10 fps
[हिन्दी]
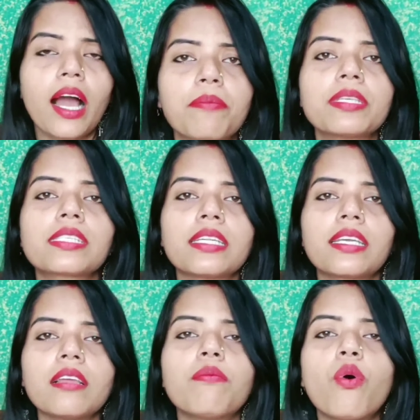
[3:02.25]
आपकी
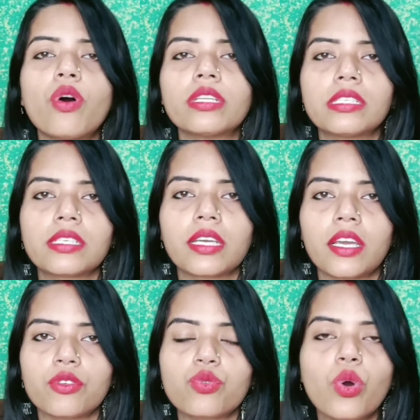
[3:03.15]
स्किन के लिए बहुत अच्छे
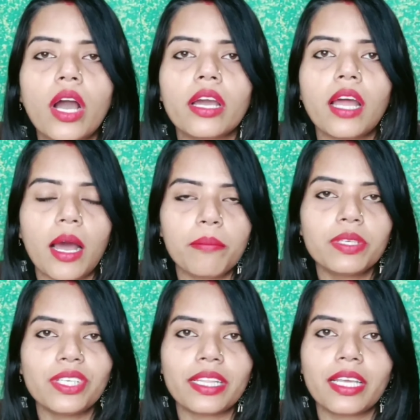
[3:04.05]
हैं सो so, अगर आप
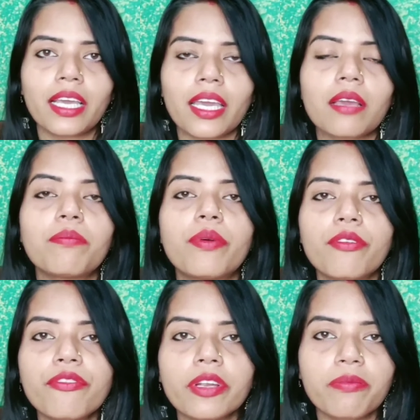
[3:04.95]
भी चाहते हैं एक
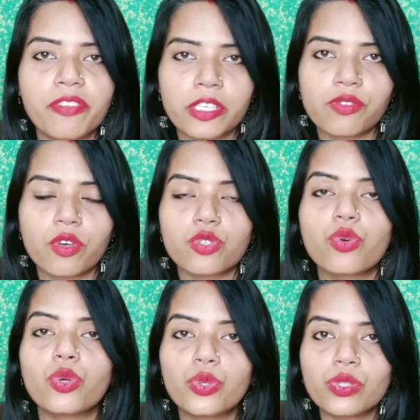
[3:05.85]
परफेक्ट फेस
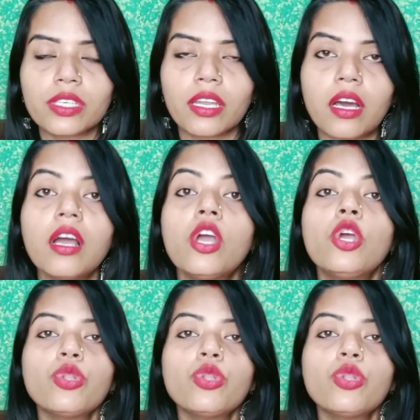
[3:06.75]
वॉश को यूज़ करना